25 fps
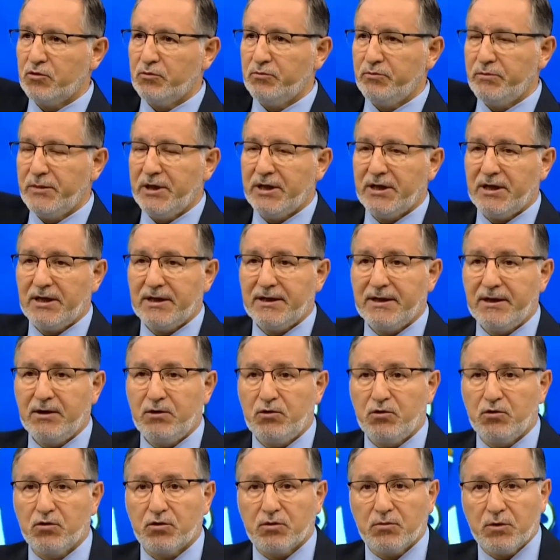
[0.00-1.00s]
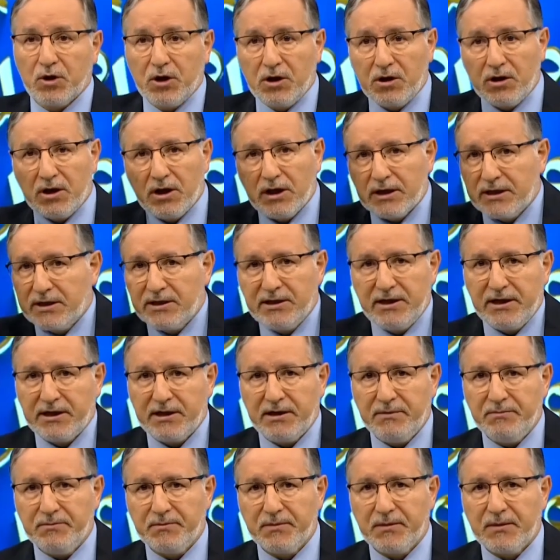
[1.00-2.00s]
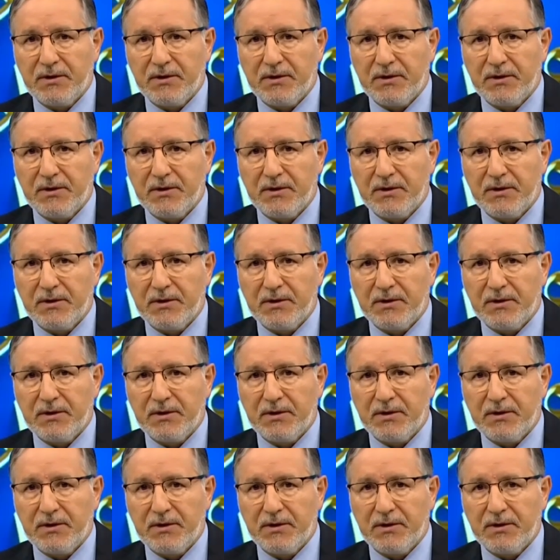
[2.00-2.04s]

merak ediyorum. E, giderim.